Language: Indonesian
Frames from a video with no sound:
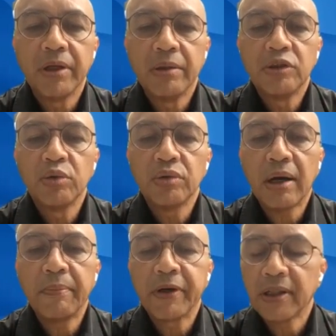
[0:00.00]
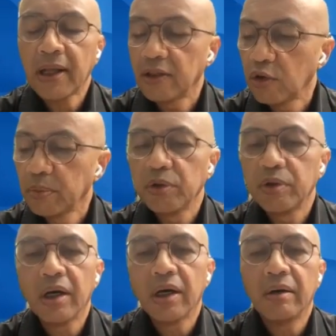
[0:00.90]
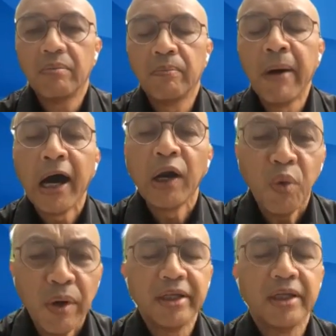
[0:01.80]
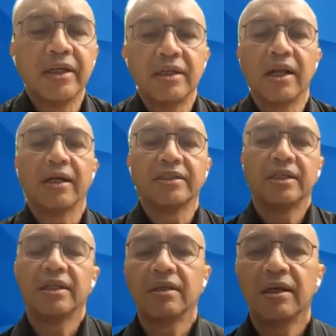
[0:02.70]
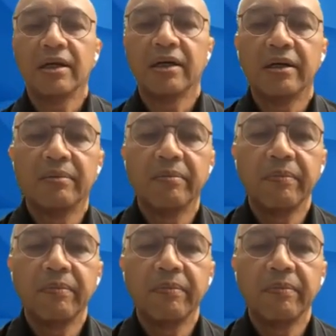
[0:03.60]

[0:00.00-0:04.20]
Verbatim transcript: isu tak pertantrum juga baru aja dijelasin. Uh,